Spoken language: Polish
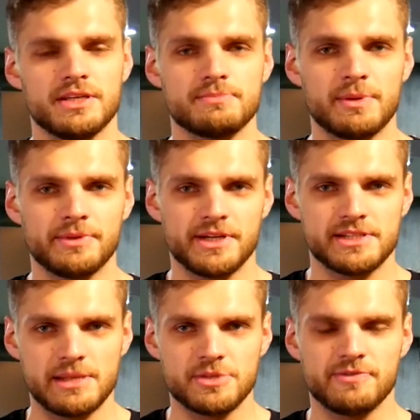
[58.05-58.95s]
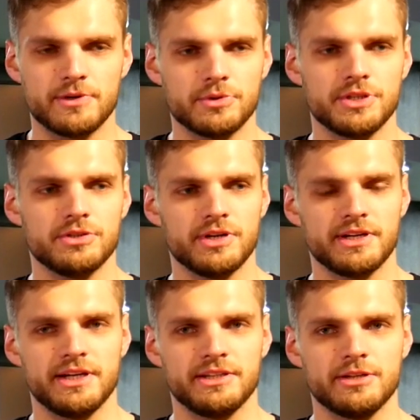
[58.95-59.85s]
jest, mam teraz lepsze warunki do
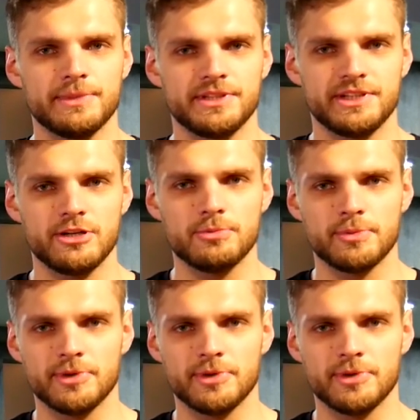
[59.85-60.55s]
nagrania tego materiału,